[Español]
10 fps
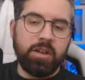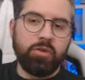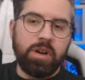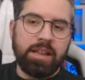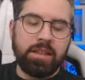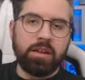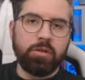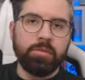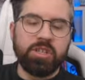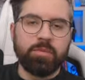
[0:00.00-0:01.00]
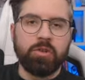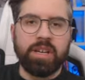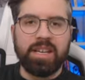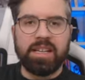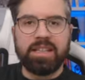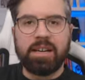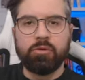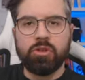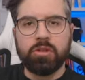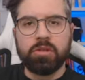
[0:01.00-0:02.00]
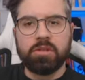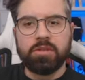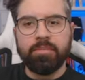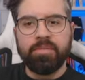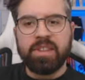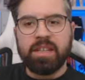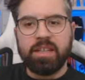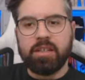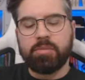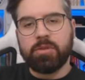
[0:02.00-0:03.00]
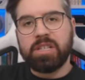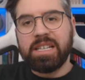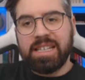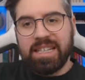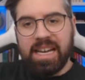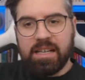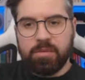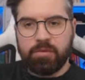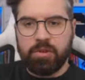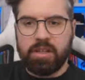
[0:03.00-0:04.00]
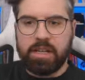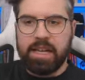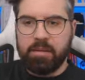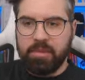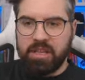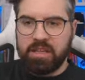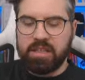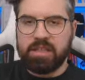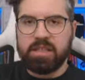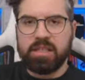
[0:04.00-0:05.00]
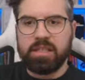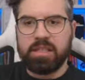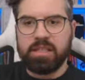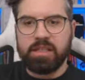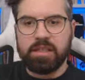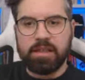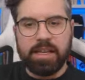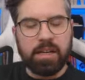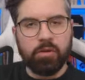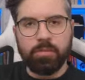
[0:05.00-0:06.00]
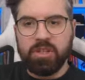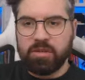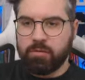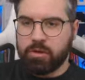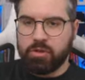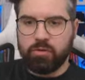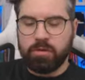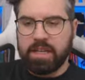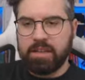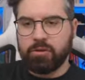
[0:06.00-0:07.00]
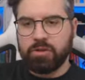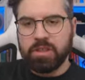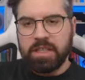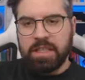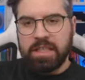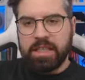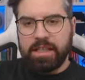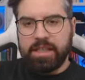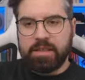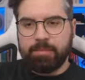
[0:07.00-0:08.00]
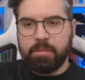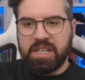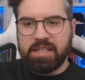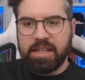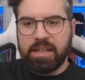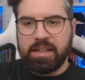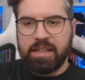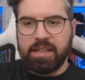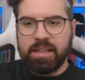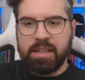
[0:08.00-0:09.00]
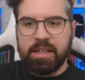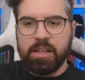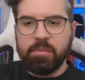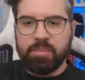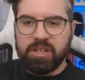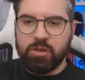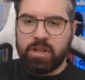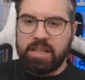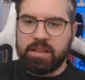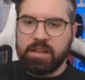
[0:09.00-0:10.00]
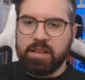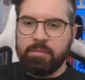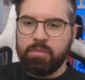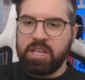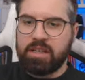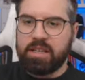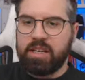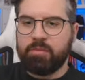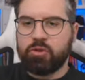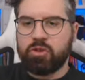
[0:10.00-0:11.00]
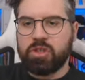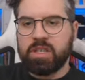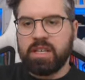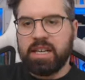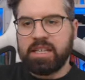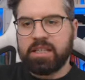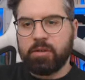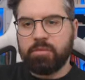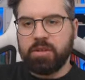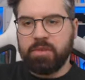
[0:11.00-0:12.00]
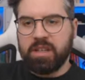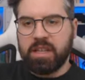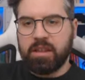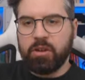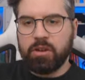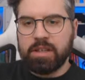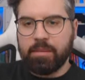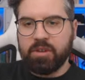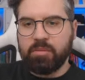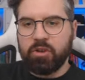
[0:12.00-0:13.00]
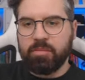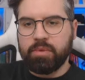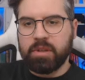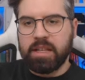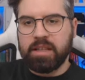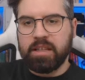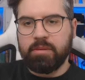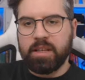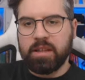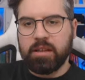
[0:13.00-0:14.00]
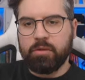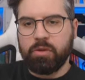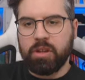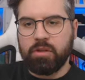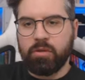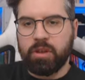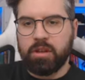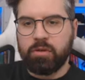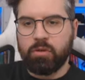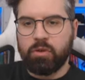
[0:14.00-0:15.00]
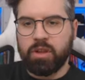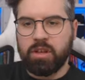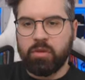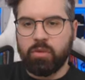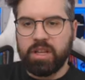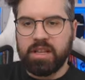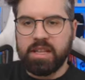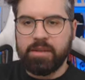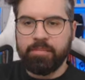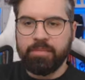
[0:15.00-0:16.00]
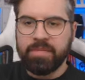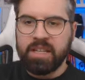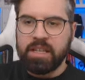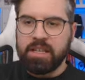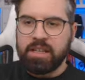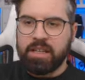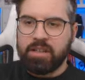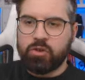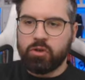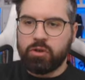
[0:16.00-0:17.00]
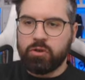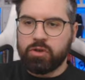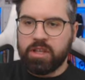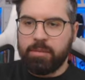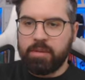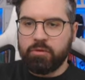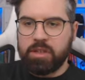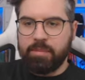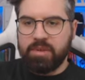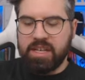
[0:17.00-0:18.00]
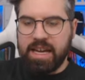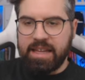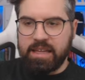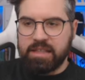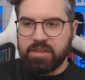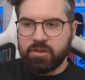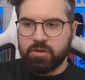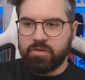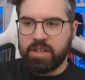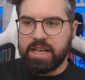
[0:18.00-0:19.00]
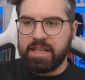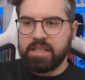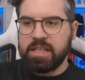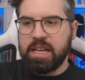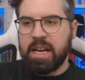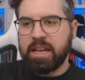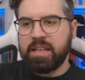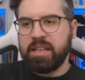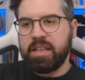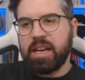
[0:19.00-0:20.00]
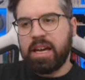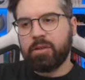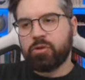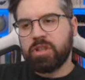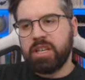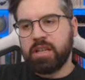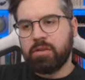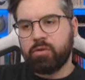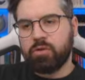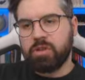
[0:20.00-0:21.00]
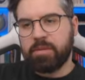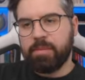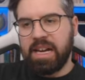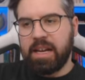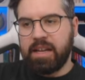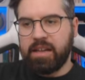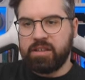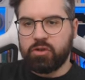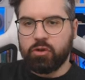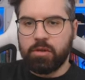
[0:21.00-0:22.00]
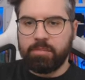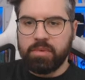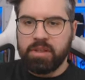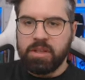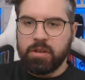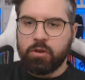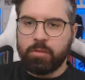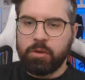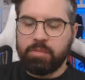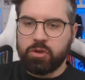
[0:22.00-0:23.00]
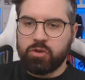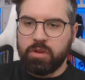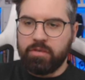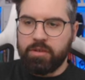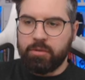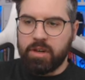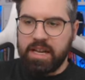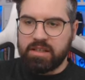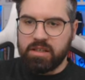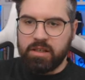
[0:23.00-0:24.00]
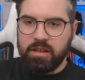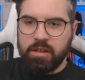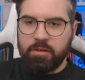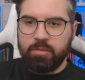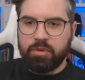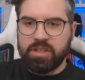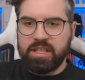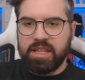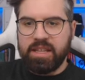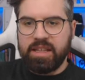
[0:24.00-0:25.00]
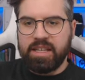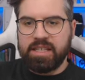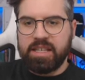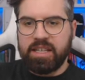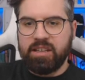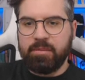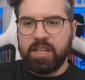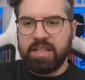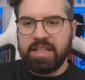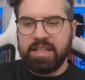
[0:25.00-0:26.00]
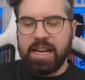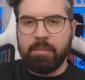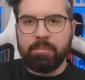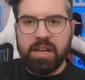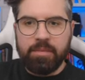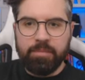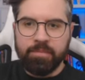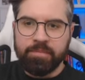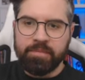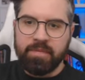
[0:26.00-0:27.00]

Quiero hacer lo mismo en el Dow Jones y después en el DAX, porque realmente si da los mismos resultados es bastante impresionante. Bien, tenemos esta optimización, también muy importante el nivel 105-150, que son los que vemos la pillada. Si os fijáis, aquí a 200 va el stop. como he puesto el Fibonacci? Pues desde el nivel de trampa,